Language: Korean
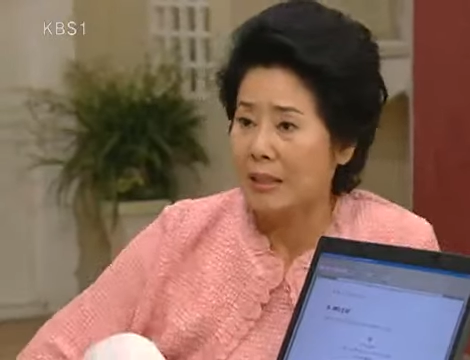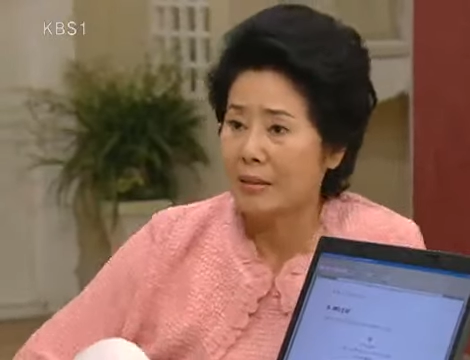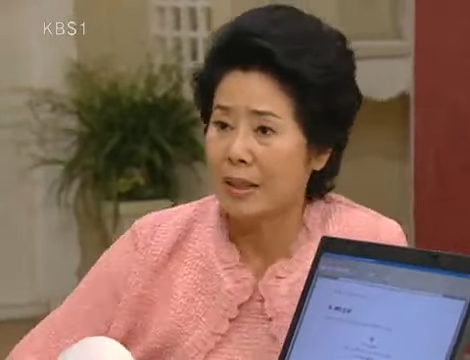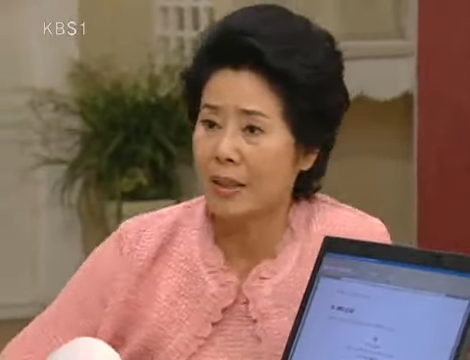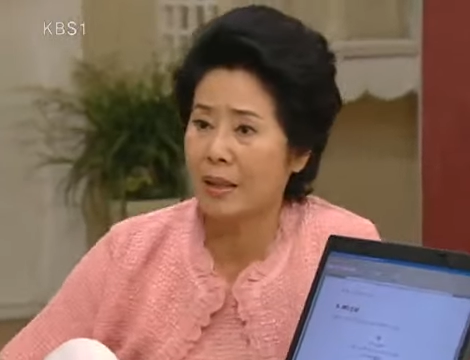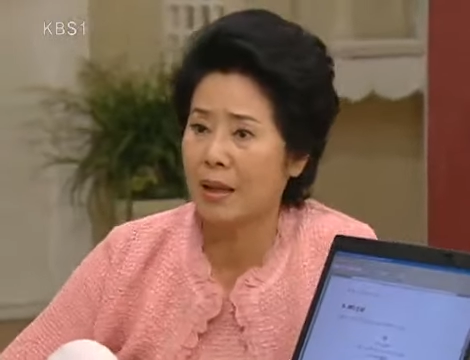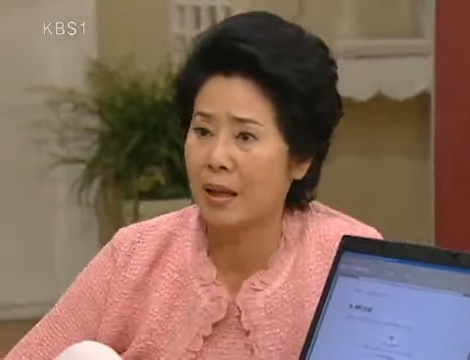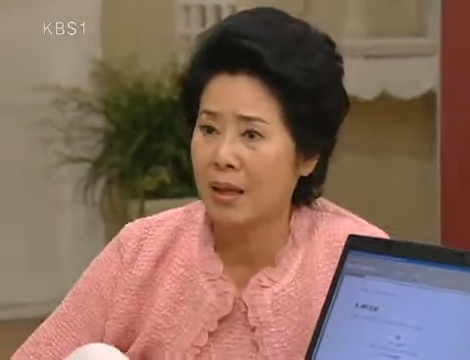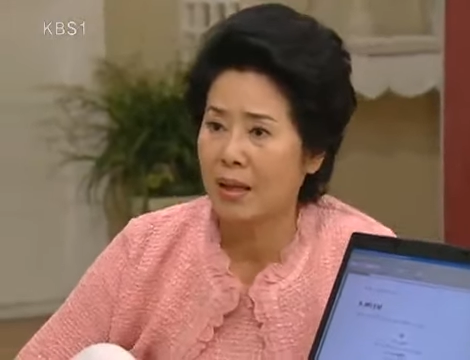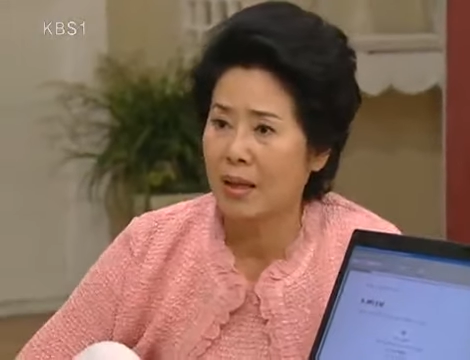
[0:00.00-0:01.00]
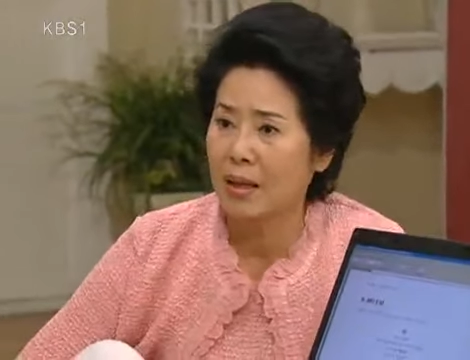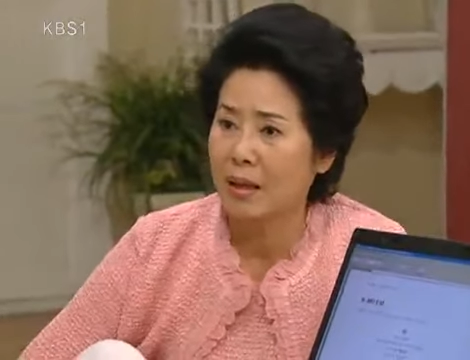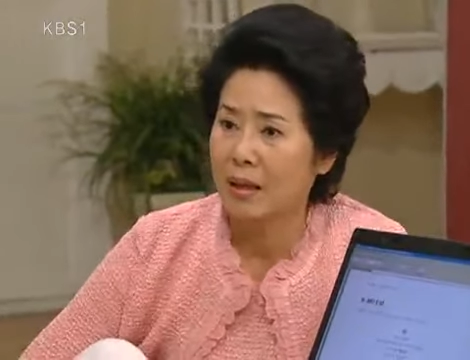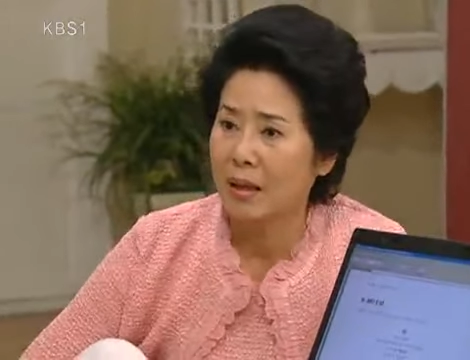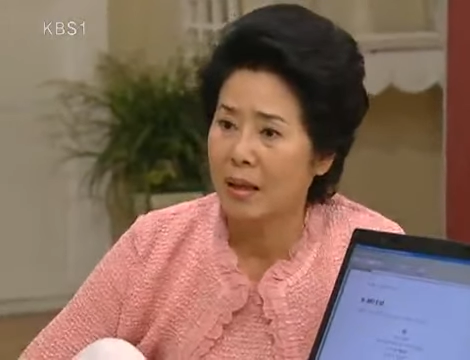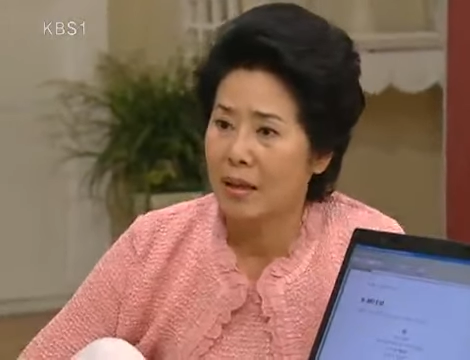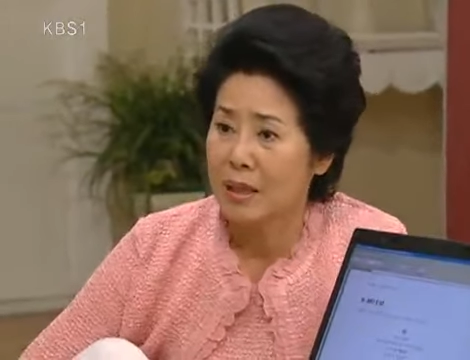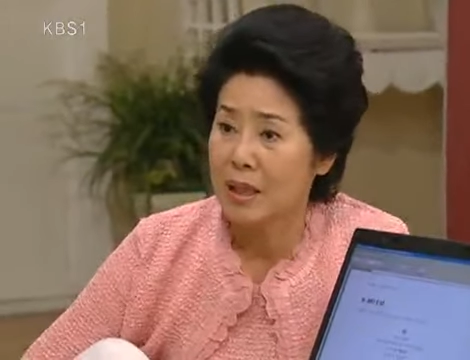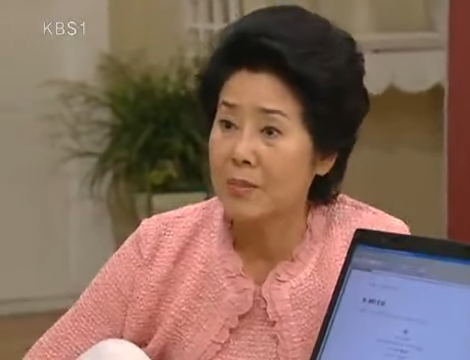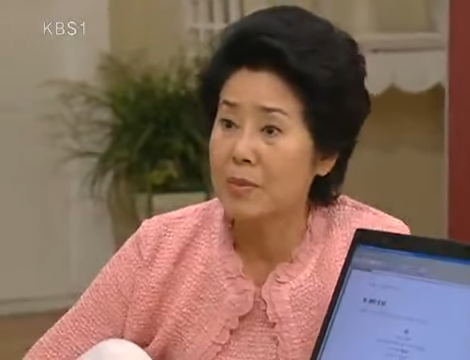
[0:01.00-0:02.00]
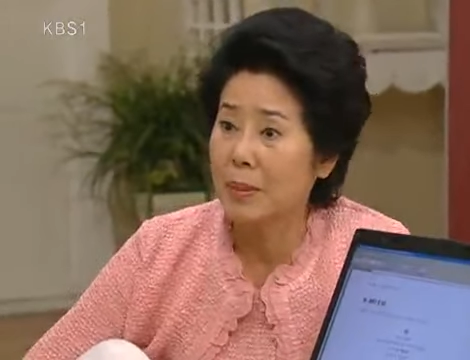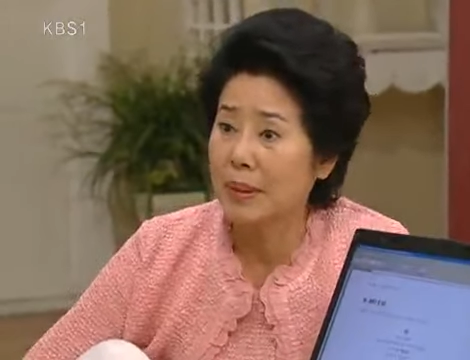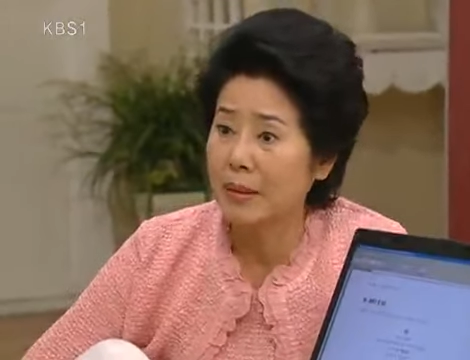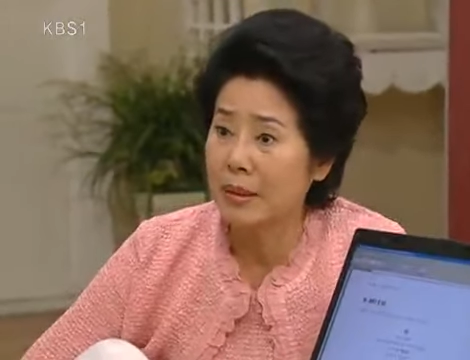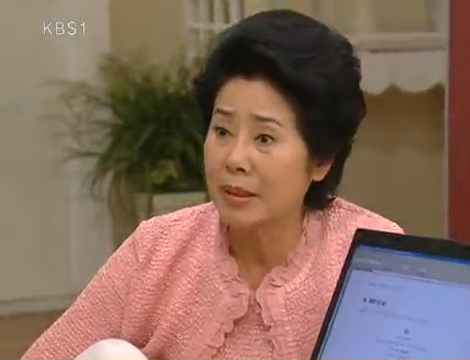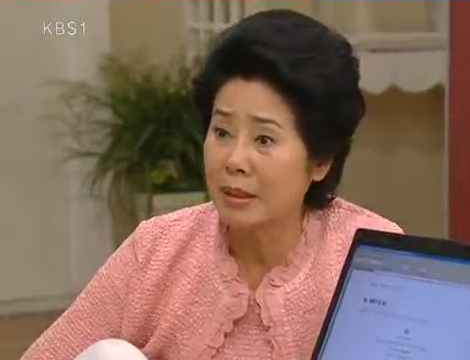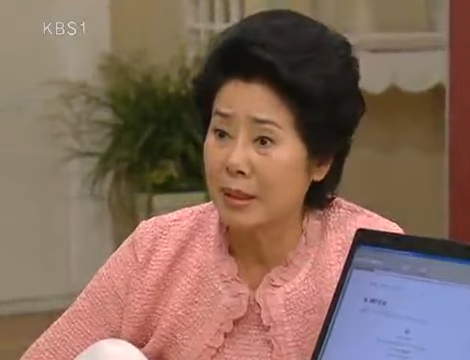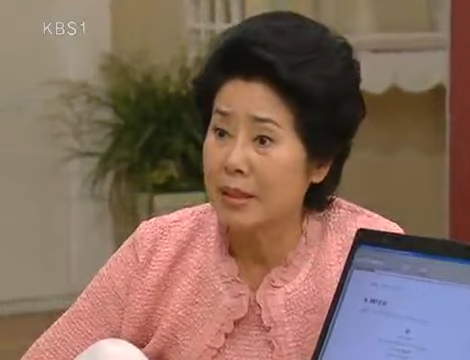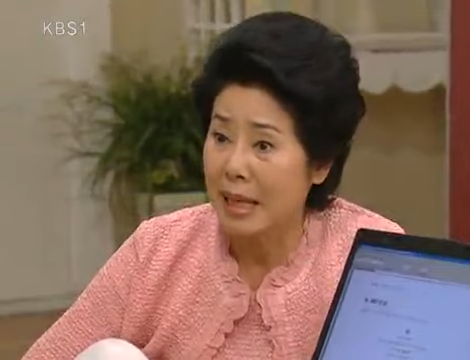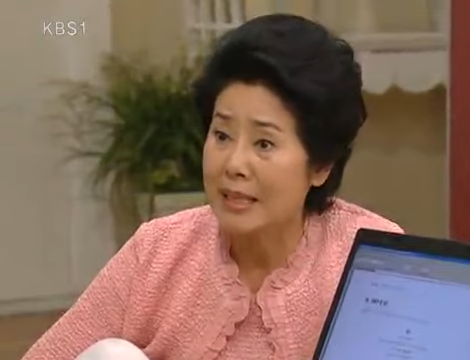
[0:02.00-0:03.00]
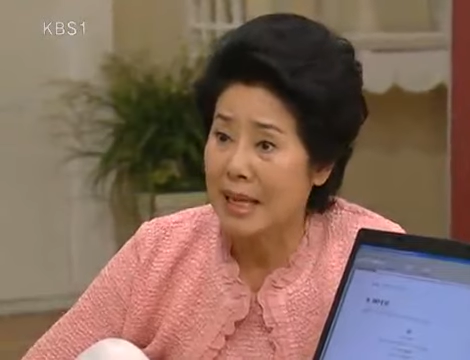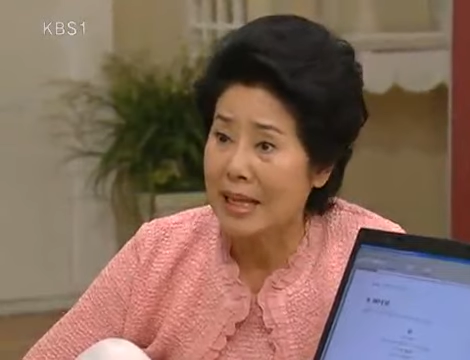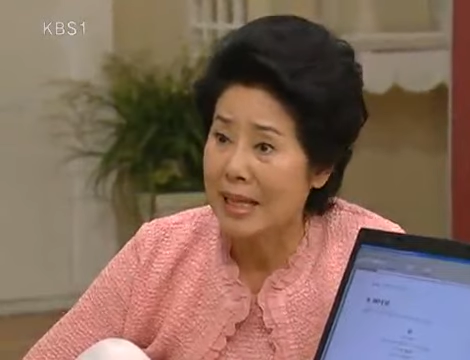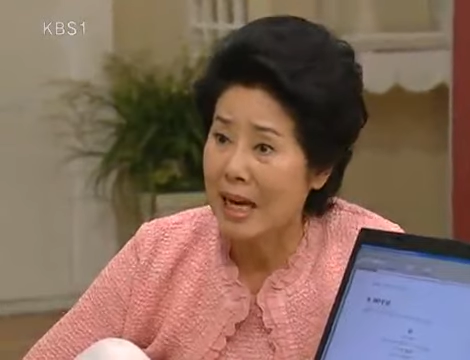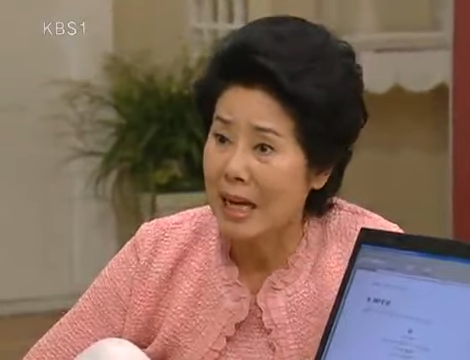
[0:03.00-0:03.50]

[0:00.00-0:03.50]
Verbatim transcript: 아니 근데 김서방은 이, 이 사실